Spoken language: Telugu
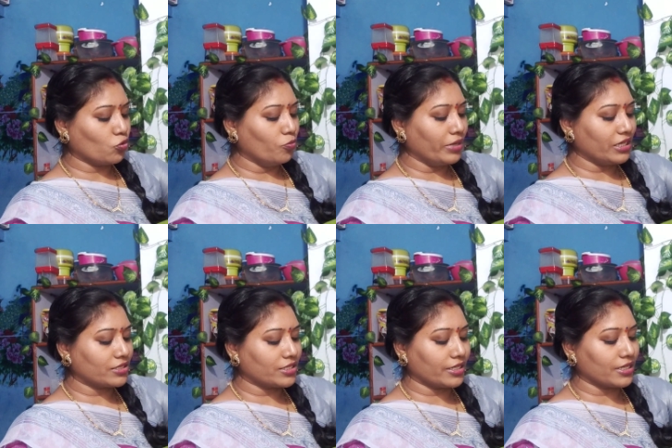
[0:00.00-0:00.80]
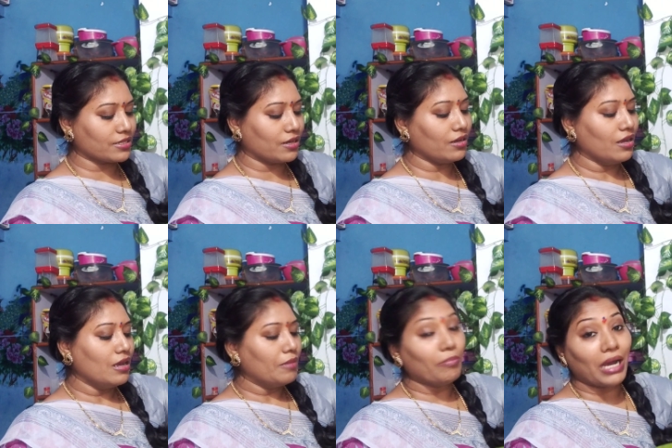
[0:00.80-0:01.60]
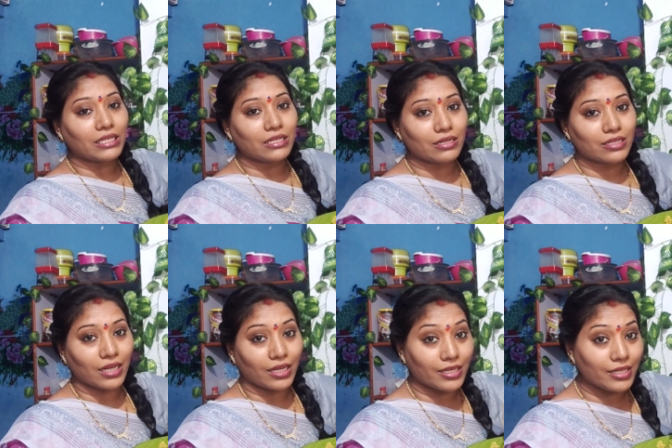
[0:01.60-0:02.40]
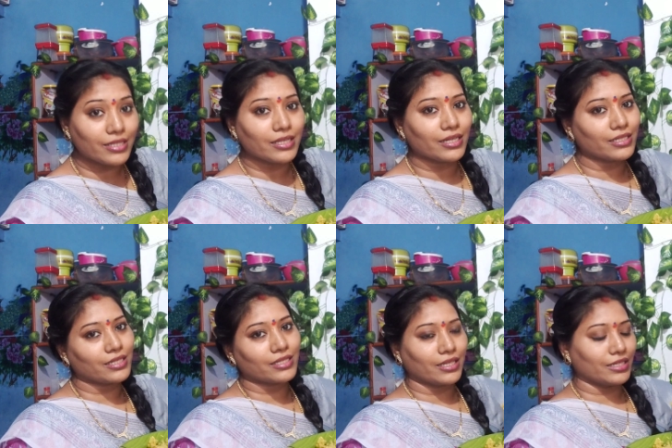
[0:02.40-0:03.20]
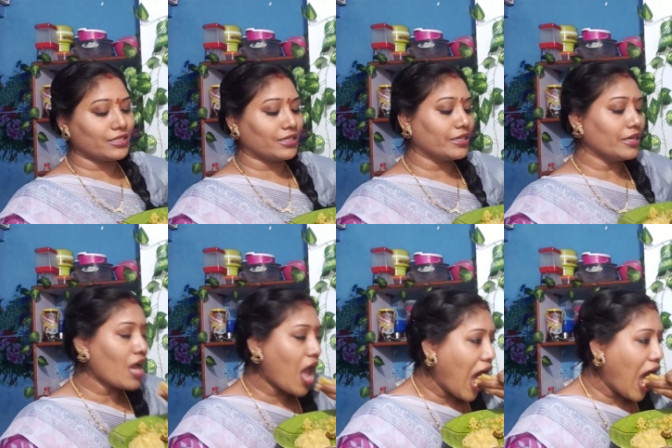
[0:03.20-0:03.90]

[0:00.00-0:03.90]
కుమ్మేయచ్చు ఇంకా అసలు బ్యాచిలర్స్ చాలా ఈజీగా చేసేయచ్చండి